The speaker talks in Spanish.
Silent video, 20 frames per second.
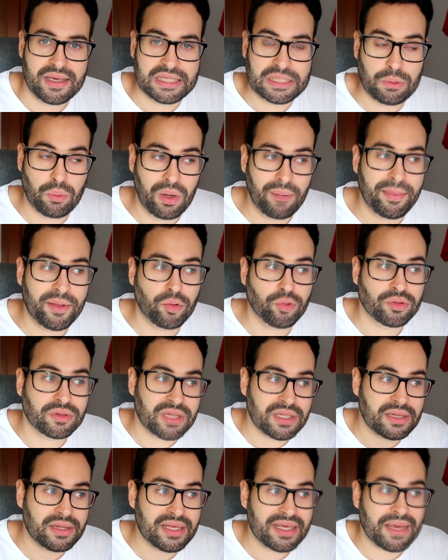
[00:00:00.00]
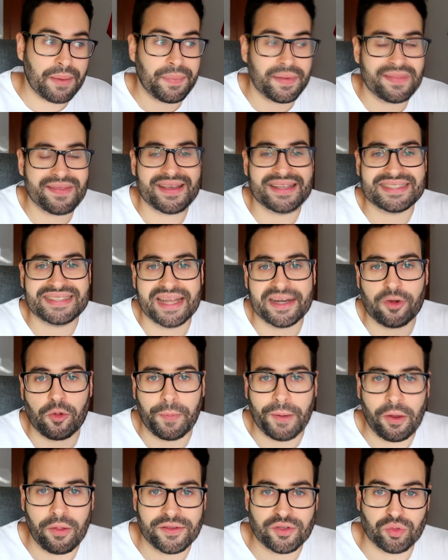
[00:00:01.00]
Y vuelve un Titi que parece que se ha
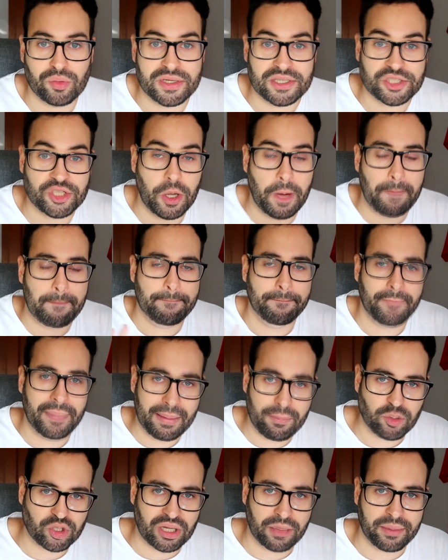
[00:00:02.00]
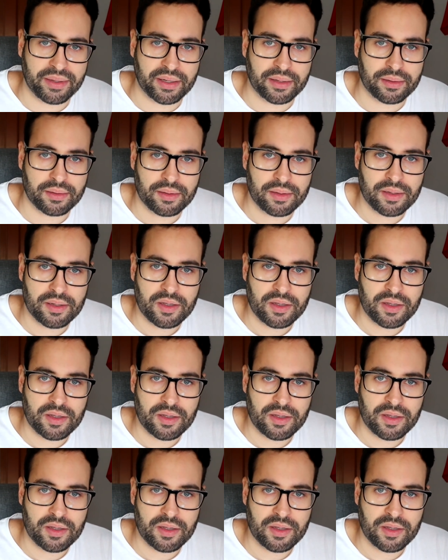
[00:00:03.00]
recuperado de su lesión. Vamos a ver.